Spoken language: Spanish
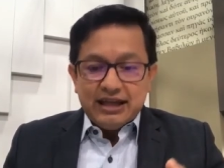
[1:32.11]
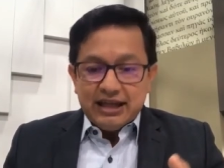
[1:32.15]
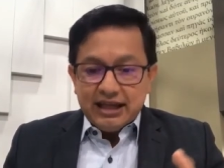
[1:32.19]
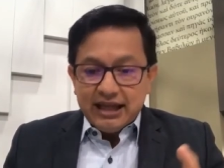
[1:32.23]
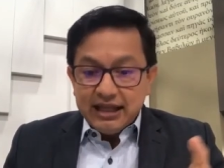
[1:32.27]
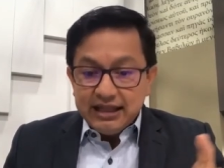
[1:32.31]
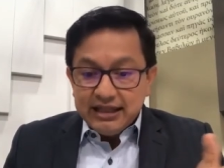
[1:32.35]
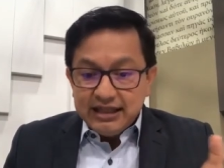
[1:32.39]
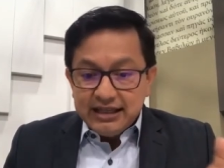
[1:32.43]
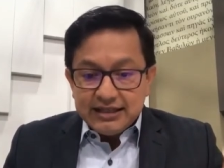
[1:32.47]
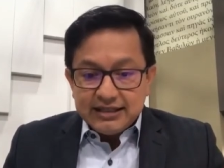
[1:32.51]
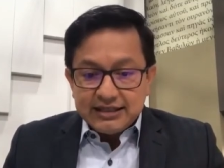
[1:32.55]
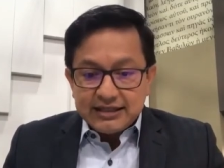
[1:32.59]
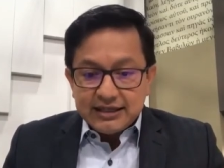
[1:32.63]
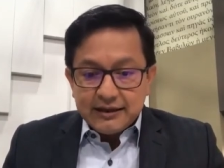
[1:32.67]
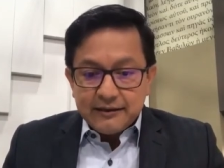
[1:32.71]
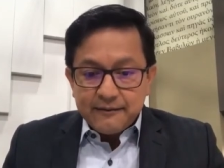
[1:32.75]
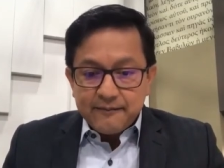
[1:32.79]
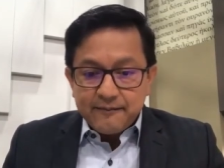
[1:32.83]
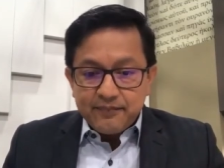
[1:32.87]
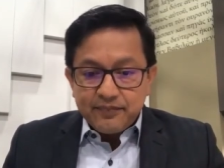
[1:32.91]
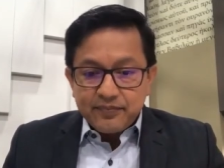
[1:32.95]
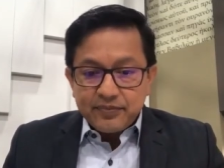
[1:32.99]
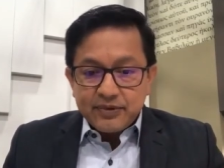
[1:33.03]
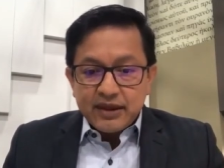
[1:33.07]
Él dice,
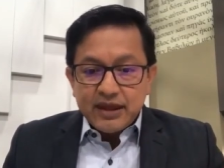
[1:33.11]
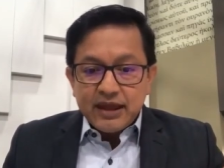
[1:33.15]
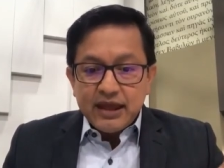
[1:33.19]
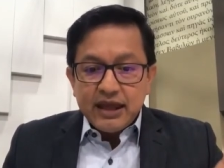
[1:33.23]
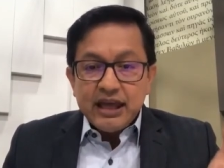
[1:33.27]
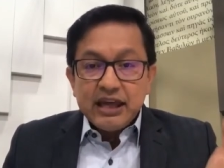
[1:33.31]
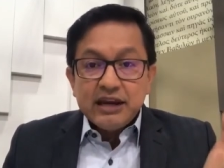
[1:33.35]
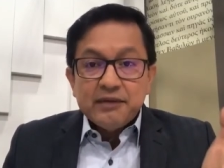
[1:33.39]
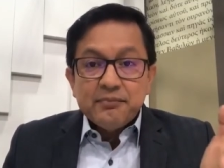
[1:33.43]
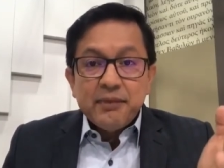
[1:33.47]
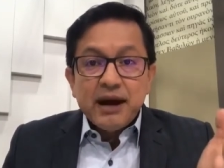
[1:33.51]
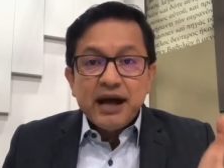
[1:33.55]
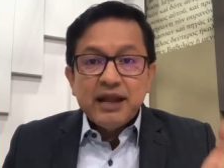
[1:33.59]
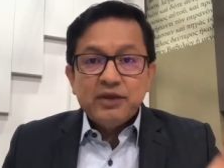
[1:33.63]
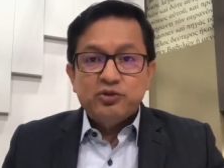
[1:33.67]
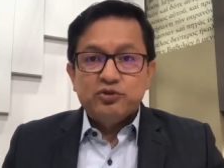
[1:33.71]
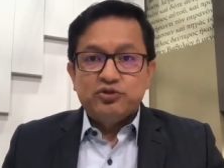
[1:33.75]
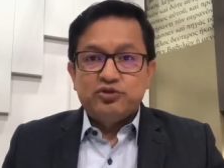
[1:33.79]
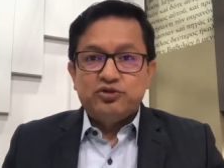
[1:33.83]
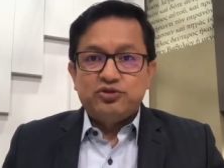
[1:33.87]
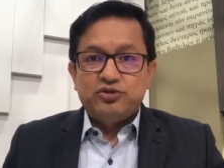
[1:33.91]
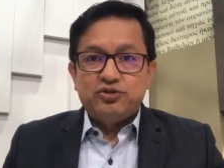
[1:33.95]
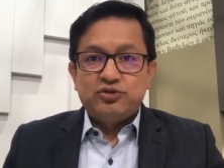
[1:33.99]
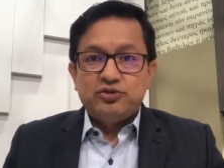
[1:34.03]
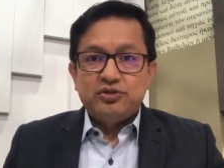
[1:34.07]

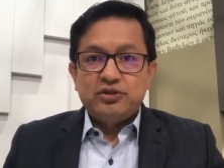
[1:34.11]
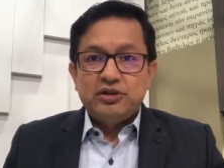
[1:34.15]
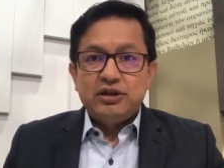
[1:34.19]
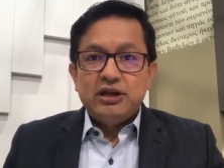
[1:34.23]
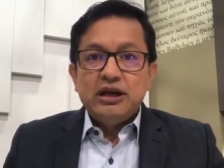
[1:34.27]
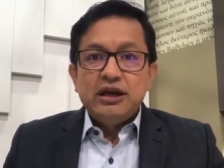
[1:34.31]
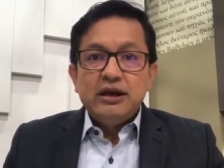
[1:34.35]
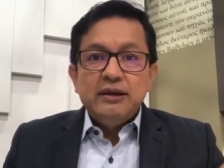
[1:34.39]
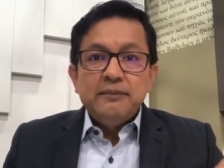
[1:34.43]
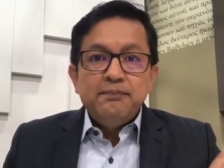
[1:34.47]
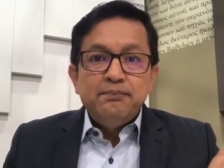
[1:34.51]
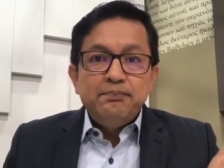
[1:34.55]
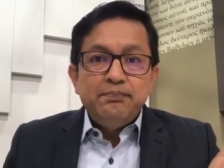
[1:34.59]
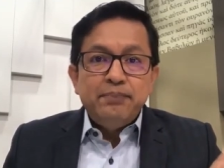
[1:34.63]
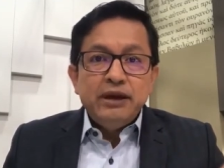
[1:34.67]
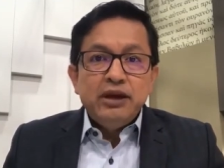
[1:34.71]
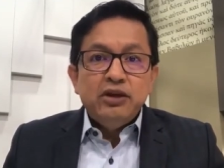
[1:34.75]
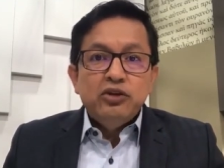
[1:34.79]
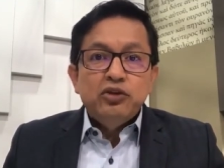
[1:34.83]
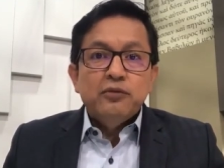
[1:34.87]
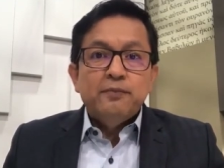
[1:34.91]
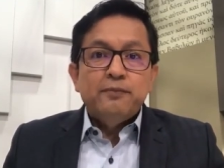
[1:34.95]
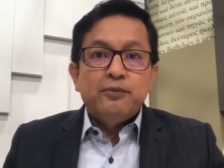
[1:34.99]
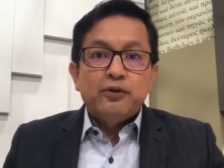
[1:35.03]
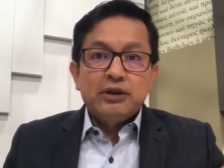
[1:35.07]
hermanos,
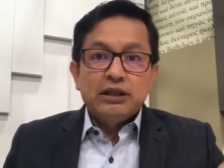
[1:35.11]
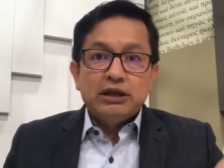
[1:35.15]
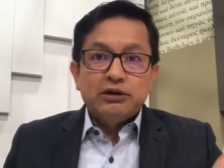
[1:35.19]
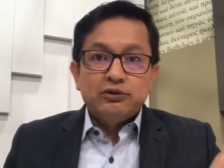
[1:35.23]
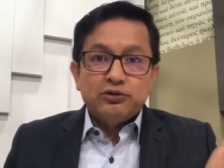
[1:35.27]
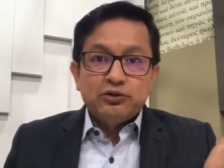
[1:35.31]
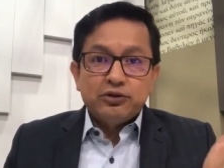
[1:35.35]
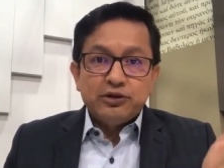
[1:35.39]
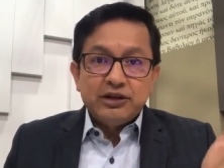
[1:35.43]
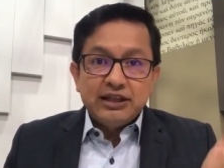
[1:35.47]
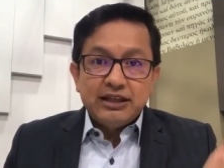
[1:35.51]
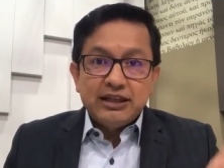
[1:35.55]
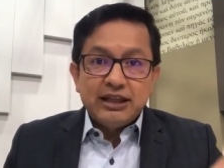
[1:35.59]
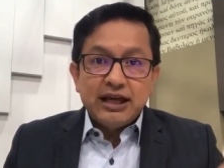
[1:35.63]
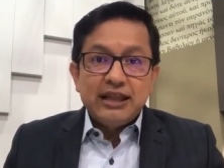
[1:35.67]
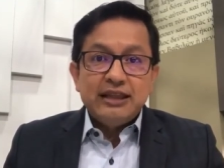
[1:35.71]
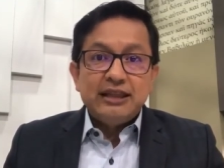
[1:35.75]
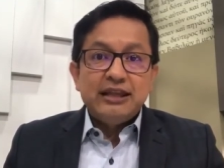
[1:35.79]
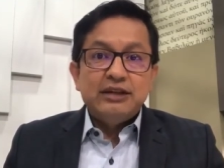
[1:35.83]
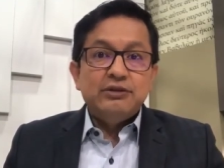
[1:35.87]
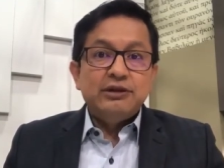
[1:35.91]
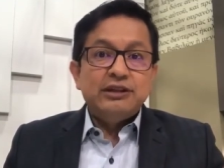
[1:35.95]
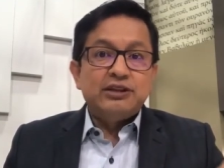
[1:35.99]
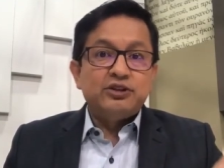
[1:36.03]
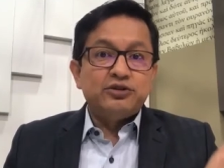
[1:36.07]
pido por la autoridad
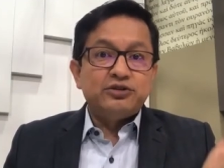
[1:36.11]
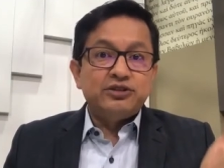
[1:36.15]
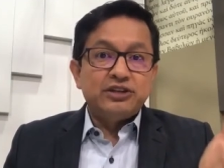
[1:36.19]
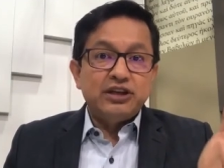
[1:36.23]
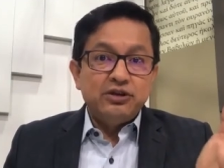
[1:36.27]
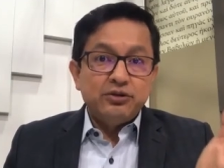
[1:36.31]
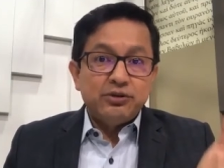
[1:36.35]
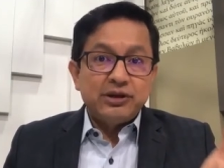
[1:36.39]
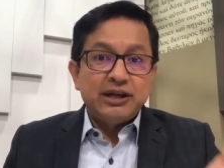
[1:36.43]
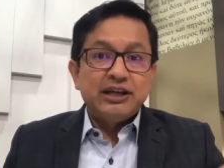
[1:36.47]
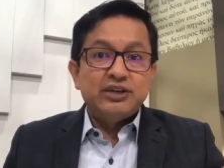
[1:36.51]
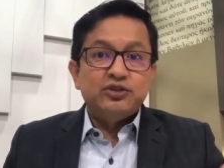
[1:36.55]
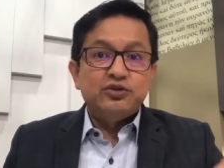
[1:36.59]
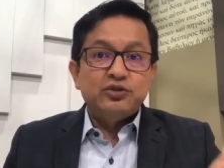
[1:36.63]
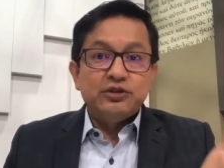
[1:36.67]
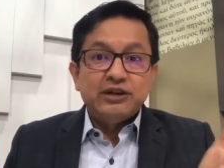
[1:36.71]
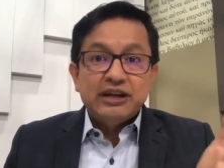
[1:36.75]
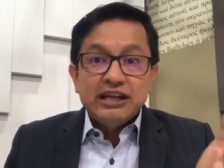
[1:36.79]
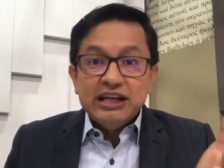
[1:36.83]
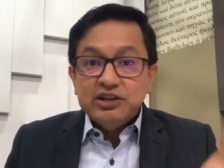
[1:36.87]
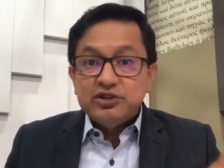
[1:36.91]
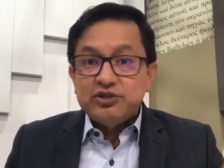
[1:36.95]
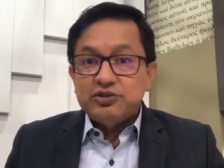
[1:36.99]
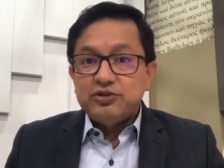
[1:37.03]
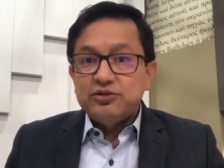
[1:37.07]
de nuestro Señor
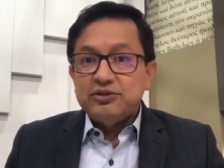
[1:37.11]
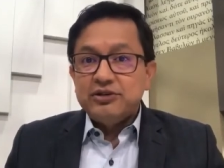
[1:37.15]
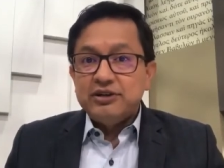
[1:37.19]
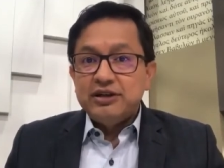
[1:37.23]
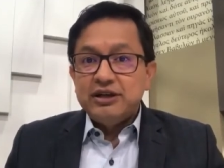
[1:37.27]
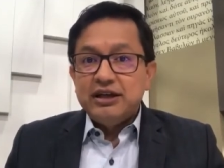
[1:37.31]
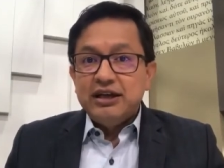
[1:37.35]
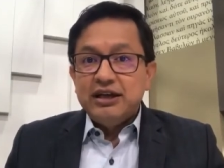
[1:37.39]
Jesucristo